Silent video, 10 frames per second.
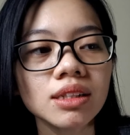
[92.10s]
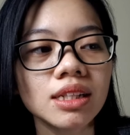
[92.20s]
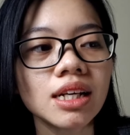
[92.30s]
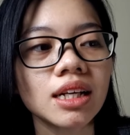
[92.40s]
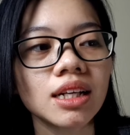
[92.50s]

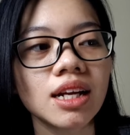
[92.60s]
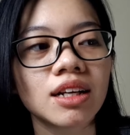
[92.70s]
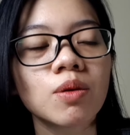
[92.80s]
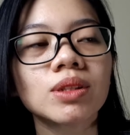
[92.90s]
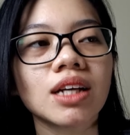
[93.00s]
jadi
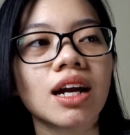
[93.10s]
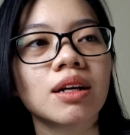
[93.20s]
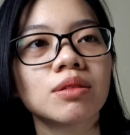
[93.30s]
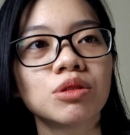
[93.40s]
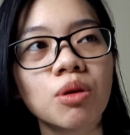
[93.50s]
dan gue
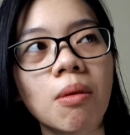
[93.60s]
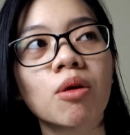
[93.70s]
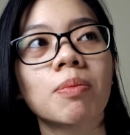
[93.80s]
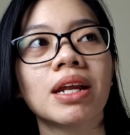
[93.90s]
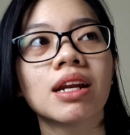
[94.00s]
sekarang juga
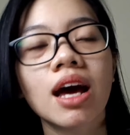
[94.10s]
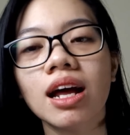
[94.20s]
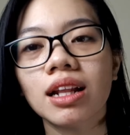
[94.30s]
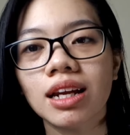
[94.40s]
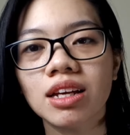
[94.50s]
baru
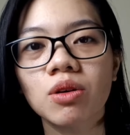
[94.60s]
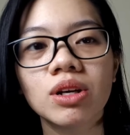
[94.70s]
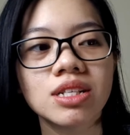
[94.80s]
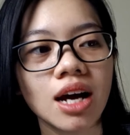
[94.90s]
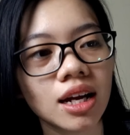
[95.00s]
pindah tadinya
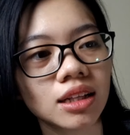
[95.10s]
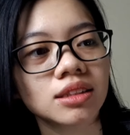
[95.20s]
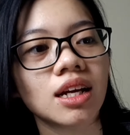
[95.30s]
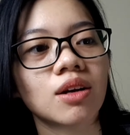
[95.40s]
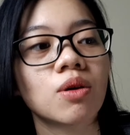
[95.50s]
gue di
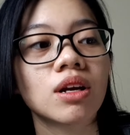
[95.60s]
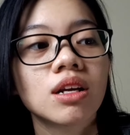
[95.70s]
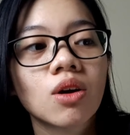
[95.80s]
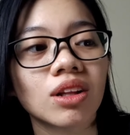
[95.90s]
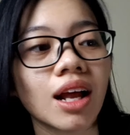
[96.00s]
Jakarta sekarang
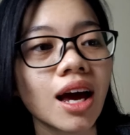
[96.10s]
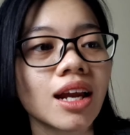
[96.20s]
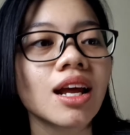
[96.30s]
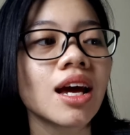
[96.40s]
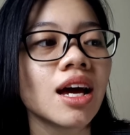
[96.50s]
gue ada di kota
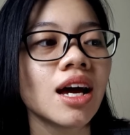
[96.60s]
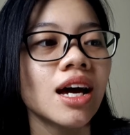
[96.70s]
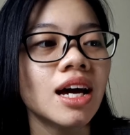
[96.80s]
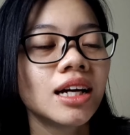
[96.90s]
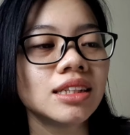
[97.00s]
lain
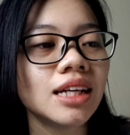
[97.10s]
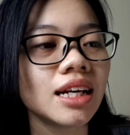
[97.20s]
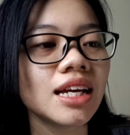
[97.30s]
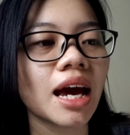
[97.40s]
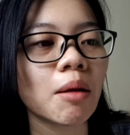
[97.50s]

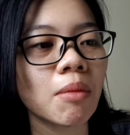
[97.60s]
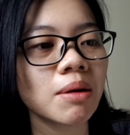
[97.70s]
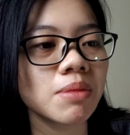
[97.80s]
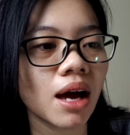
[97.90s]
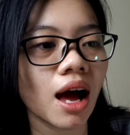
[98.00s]
jadi
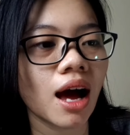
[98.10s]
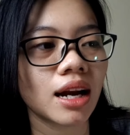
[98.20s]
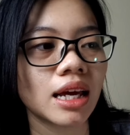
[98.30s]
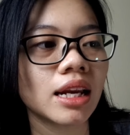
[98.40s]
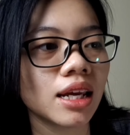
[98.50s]
emang
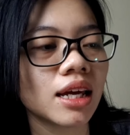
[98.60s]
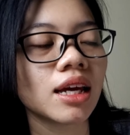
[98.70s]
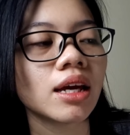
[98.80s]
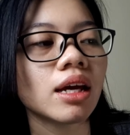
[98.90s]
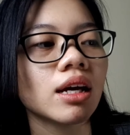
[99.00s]
belakangan
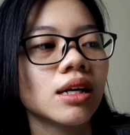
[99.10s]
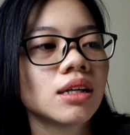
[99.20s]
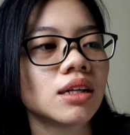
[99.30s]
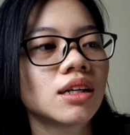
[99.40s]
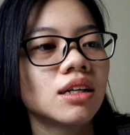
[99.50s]
ini
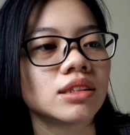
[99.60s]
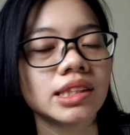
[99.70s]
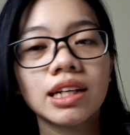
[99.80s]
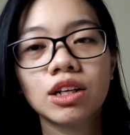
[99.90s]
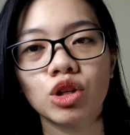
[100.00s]
uh,
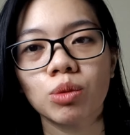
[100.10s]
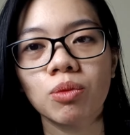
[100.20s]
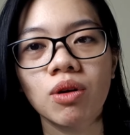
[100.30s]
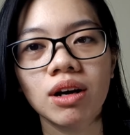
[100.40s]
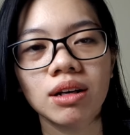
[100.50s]
channel YouTube
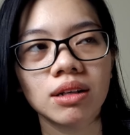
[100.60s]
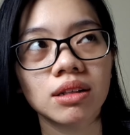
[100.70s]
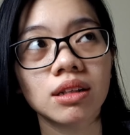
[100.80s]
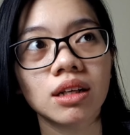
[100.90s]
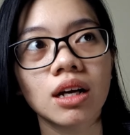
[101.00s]
gue
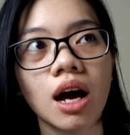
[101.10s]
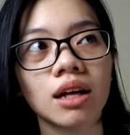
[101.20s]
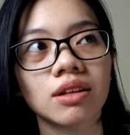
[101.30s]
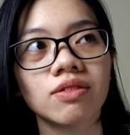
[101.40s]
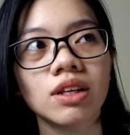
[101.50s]
nggak
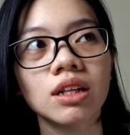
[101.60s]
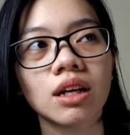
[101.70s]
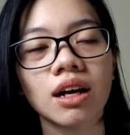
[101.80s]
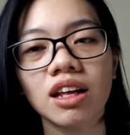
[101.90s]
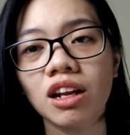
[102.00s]
aktif jadi
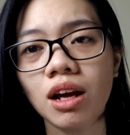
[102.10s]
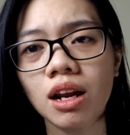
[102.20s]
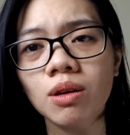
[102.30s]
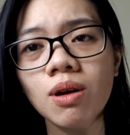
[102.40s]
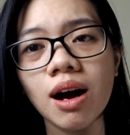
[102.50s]
terakhir
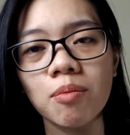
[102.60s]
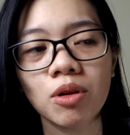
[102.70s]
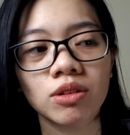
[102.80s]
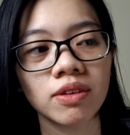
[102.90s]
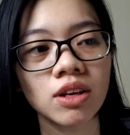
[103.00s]
kali gue
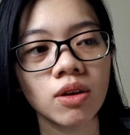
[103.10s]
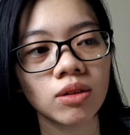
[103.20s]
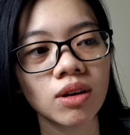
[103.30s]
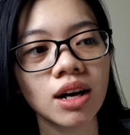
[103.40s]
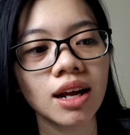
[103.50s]
upload video
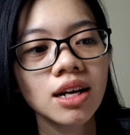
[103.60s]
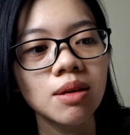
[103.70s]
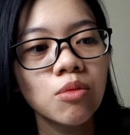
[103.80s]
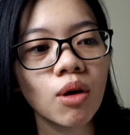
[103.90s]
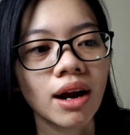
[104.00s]
itu adalah
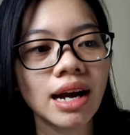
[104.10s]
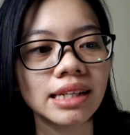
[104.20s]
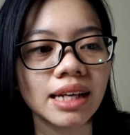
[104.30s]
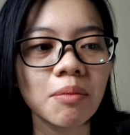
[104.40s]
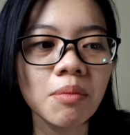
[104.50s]
di bulan
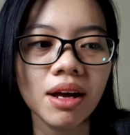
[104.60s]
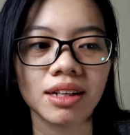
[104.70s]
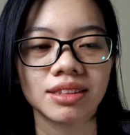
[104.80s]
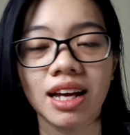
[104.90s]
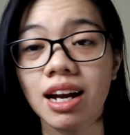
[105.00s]
Desember
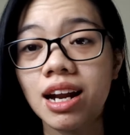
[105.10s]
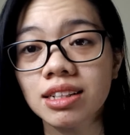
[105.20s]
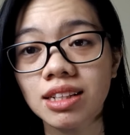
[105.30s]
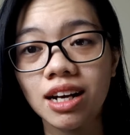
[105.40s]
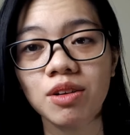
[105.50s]
sekarang
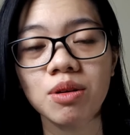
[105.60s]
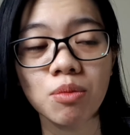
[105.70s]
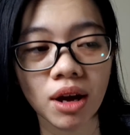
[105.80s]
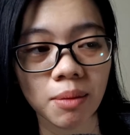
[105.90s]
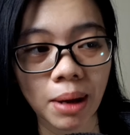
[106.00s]
dan sekarang udah
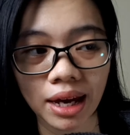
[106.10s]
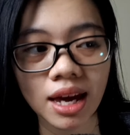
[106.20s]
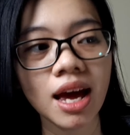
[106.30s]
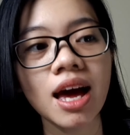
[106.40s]
bulan Mei